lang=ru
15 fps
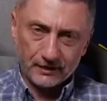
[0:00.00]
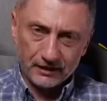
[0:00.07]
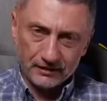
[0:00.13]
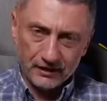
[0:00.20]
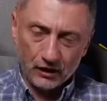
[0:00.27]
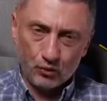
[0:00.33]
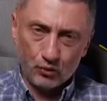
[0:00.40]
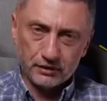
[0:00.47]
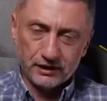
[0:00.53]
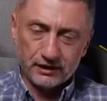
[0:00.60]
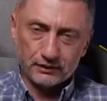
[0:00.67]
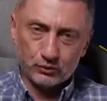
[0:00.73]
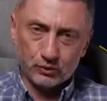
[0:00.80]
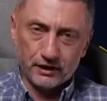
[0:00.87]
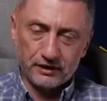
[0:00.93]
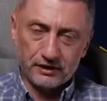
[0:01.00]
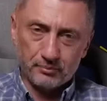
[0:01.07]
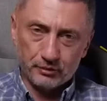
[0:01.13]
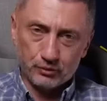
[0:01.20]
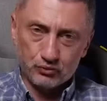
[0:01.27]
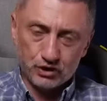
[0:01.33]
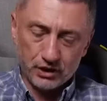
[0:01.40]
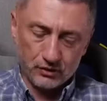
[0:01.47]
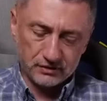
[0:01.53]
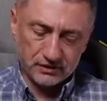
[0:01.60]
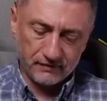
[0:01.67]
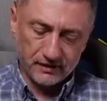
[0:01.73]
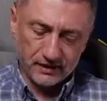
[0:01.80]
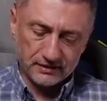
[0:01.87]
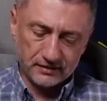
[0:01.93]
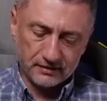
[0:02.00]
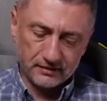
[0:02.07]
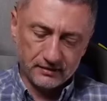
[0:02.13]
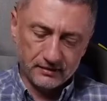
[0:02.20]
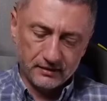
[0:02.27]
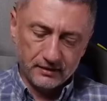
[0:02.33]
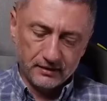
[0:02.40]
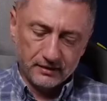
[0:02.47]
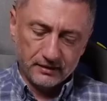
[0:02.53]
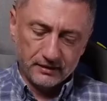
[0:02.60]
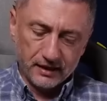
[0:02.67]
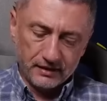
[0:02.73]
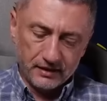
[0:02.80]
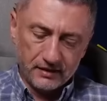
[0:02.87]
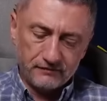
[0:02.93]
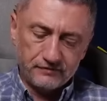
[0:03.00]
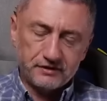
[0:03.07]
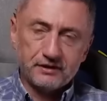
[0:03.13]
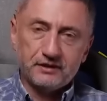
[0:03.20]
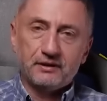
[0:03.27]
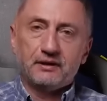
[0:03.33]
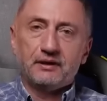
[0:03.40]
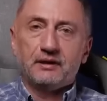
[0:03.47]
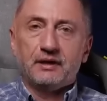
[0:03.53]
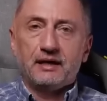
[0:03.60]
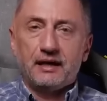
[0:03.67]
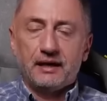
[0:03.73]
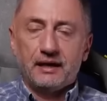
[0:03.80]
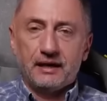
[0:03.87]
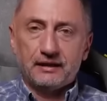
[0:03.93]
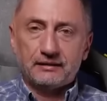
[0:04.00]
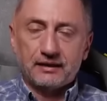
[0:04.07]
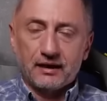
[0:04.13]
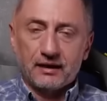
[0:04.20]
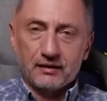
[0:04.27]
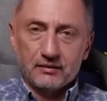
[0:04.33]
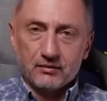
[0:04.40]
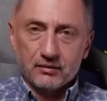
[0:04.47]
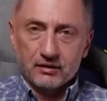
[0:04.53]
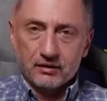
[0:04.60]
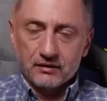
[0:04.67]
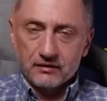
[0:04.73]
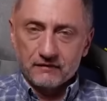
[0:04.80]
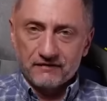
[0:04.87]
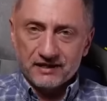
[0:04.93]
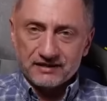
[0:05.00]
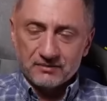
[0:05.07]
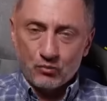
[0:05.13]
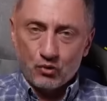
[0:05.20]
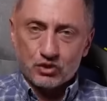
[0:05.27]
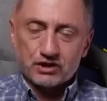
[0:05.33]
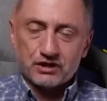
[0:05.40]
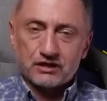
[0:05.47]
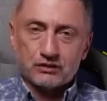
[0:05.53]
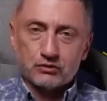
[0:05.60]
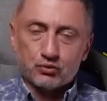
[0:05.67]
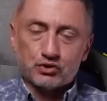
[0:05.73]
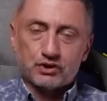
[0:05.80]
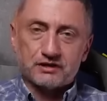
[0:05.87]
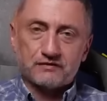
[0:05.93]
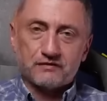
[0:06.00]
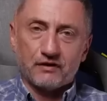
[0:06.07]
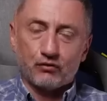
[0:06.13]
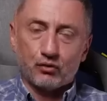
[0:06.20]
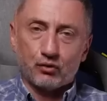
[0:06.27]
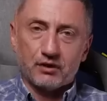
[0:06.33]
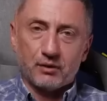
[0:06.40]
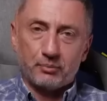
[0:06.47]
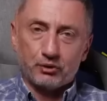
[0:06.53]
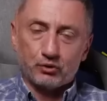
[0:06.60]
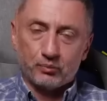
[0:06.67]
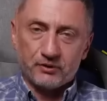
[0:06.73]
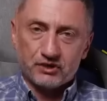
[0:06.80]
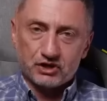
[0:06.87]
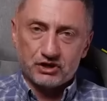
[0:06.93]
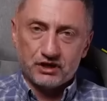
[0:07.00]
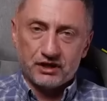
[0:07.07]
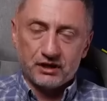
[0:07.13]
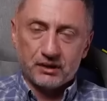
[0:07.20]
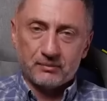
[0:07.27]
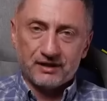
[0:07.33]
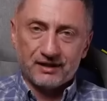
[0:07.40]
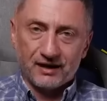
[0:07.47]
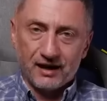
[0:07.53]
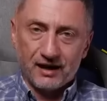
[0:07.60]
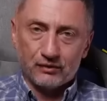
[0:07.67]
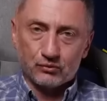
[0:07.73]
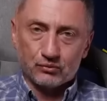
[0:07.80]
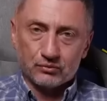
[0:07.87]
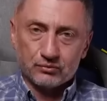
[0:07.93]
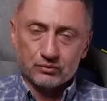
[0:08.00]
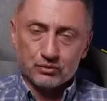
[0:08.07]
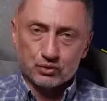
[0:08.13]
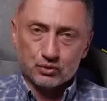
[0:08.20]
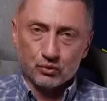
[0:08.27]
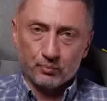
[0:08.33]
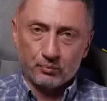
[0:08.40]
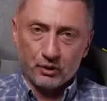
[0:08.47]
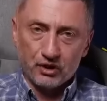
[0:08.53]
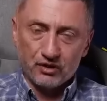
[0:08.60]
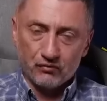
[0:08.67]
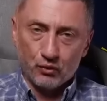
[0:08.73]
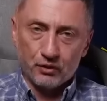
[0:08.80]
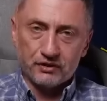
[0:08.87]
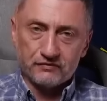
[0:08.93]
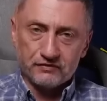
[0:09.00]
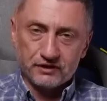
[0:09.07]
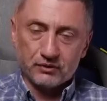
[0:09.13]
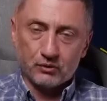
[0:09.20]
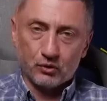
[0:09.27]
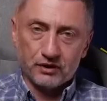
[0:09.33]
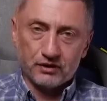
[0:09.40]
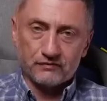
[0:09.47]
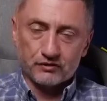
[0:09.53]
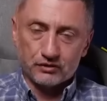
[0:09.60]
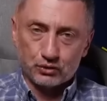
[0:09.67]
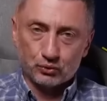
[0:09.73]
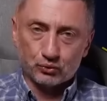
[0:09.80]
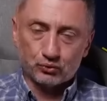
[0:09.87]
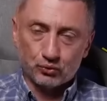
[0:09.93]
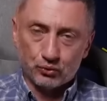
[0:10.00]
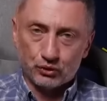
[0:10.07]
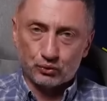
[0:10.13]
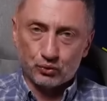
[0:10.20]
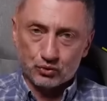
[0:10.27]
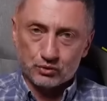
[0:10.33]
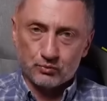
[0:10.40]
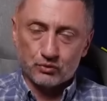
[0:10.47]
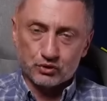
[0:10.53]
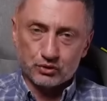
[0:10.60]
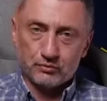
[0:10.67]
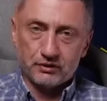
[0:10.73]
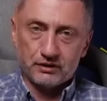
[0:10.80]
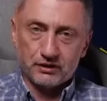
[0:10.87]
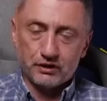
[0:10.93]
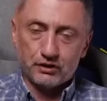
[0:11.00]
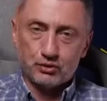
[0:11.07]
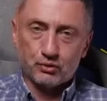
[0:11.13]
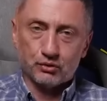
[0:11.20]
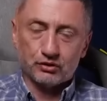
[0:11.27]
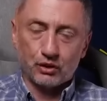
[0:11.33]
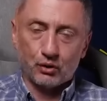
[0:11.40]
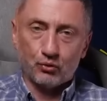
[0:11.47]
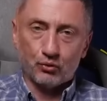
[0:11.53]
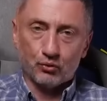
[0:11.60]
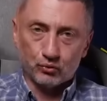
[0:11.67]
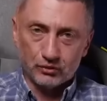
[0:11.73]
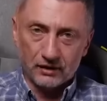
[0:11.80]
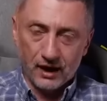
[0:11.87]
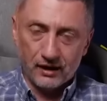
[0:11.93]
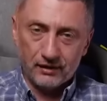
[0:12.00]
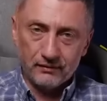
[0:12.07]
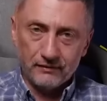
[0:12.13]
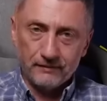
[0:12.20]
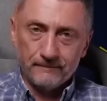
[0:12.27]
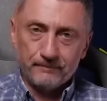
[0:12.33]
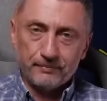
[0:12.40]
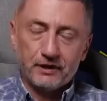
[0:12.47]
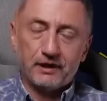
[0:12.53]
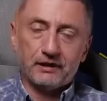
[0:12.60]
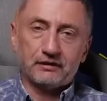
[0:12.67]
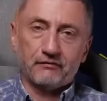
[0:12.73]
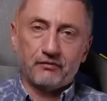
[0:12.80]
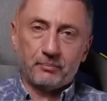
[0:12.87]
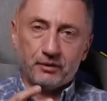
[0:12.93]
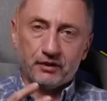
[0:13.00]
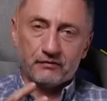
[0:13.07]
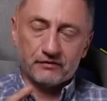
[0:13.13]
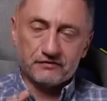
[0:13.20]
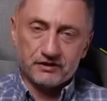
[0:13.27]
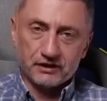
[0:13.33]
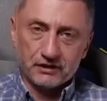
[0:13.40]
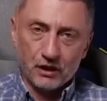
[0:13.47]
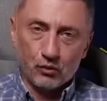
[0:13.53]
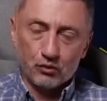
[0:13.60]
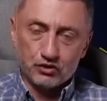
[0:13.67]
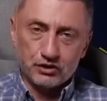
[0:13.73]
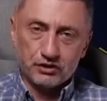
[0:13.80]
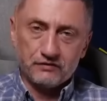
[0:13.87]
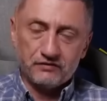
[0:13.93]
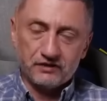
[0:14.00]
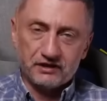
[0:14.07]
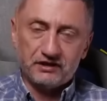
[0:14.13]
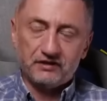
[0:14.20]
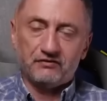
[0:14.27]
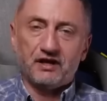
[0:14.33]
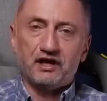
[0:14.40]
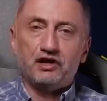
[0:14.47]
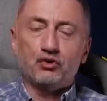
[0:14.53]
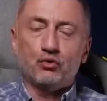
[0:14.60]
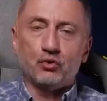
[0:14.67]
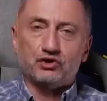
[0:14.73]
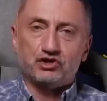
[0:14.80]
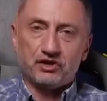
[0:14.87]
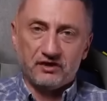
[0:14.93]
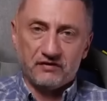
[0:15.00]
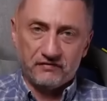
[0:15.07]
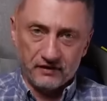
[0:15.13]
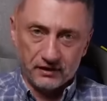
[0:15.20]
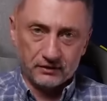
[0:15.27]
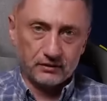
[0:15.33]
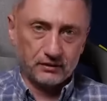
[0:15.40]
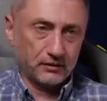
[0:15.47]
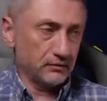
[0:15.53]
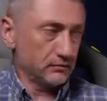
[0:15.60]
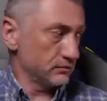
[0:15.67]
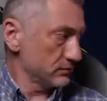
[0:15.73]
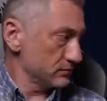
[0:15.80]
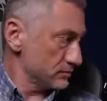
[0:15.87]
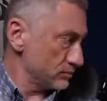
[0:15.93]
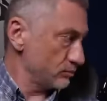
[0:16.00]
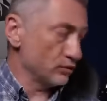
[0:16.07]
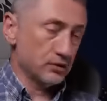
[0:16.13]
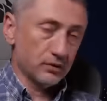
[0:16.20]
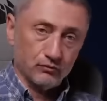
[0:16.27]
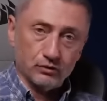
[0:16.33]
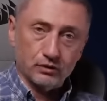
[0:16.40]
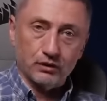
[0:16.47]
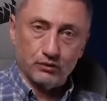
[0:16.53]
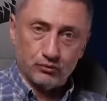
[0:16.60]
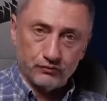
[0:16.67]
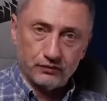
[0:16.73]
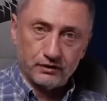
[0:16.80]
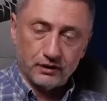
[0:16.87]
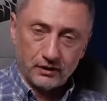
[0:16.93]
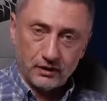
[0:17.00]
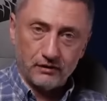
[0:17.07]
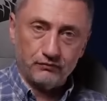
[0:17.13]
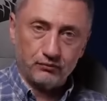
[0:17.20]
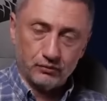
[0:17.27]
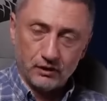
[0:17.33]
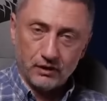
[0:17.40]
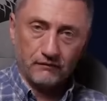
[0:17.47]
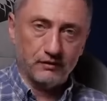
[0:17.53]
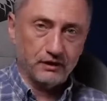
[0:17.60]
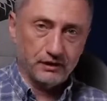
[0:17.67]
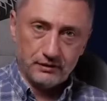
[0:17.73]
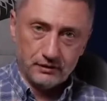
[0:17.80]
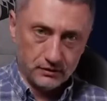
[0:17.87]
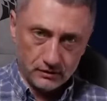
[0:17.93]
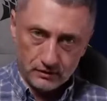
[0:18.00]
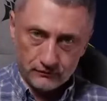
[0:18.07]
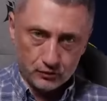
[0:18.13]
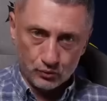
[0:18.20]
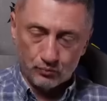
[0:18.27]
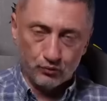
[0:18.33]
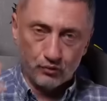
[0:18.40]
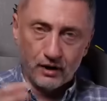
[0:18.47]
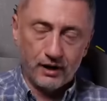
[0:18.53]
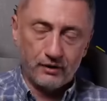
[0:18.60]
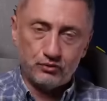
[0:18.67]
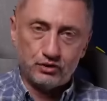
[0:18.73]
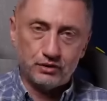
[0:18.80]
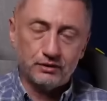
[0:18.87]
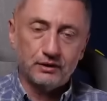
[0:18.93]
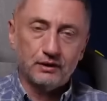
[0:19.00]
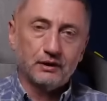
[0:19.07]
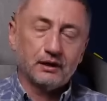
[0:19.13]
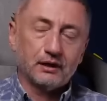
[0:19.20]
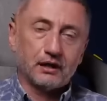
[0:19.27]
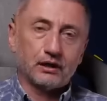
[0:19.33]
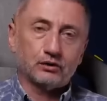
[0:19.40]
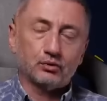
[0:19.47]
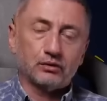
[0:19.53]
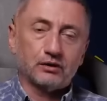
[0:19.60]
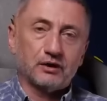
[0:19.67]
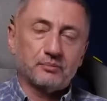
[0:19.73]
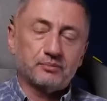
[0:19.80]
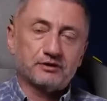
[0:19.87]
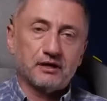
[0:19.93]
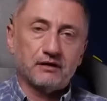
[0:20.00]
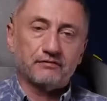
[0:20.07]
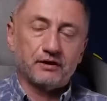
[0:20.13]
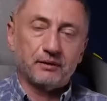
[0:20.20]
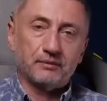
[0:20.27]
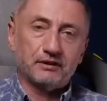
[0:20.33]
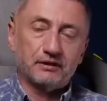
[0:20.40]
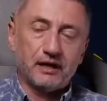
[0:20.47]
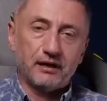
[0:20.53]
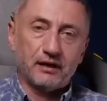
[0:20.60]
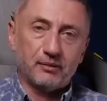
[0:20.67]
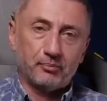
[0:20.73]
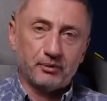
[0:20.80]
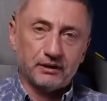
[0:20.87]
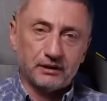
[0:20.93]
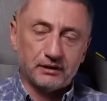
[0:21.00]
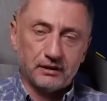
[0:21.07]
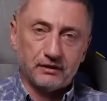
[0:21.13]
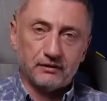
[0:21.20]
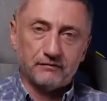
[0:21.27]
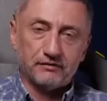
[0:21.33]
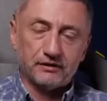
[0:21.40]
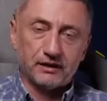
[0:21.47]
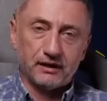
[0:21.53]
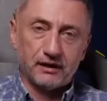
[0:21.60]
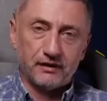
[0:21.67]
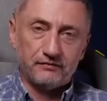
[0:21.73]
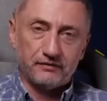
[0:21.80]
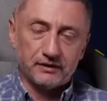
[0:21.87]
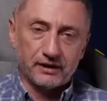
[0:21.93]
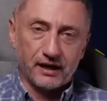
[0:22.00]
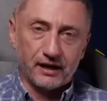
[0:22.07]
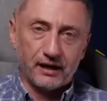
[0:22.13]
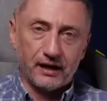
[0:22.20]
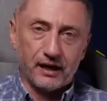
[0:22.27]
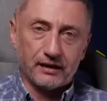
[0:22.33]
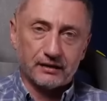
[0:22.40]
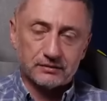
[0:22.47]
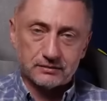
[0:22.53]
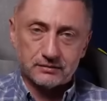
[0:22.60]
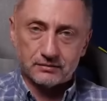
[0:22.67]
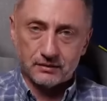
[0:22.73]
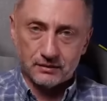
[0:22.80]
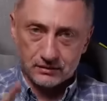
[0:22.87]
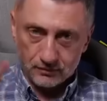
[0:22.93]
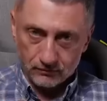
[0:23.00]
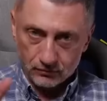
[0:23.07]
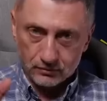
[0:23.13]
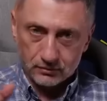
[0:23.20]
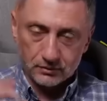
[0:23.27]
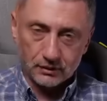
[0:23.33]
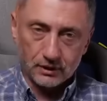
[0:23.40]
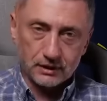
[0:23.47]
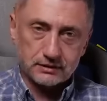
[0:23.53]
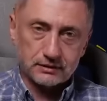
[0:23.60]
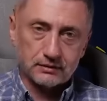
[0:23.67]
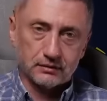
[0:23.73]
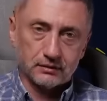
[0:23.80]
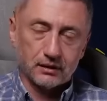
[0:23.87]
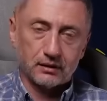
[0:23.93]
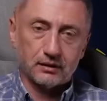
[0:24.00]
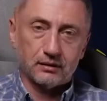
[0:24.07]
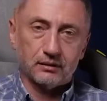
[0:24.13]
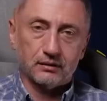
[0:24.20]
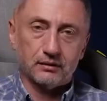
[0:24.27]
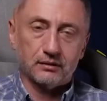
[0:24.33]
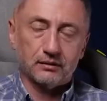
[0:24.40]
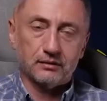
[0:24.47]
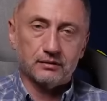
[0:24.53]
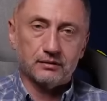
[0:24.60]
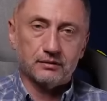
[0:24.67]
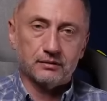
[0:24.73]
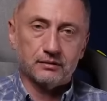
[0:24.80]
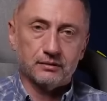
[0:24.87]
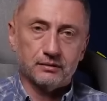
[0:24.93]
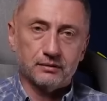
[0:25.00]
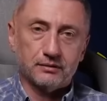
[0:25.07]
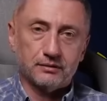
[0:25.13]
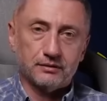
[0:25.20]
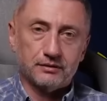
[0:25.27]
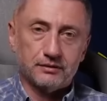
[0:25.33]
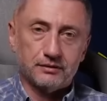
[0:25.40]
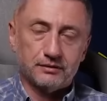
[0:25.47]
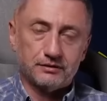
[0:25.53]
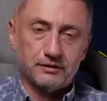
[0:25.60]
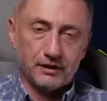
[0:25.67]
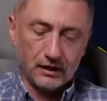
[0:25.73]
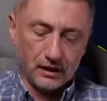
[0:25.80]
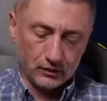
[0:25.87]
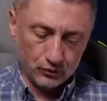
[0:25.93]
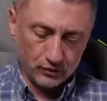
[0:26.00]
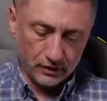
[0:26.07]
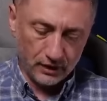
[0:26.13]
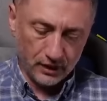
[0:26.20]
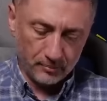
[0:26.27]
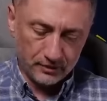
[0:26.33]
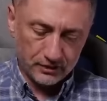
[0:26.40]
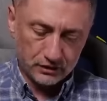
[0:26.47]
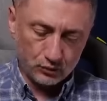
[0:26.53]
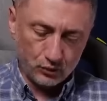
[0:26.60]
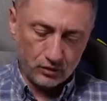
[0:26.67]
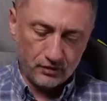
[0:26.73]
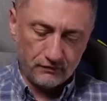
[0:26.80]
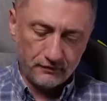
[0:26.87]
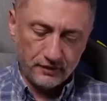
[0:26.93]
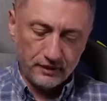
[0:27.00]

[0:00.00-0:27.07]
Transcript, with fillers: доходы, которые они получают, завязаны на нефть, это, возможно, служит своего рода предупреждением Ирану что по его нефтяной инфраструктуре тоже может быть нанесен такой удар. Это, во-первых, всегда очень эффективно и очень эффектно. Смотрим вот на эту фотографию, да, выглядит это все пугающе. Как кто-то написал в комментариях под этой фотографией Дракарис, это вот отсылка к э, сериалу «Игра престолов».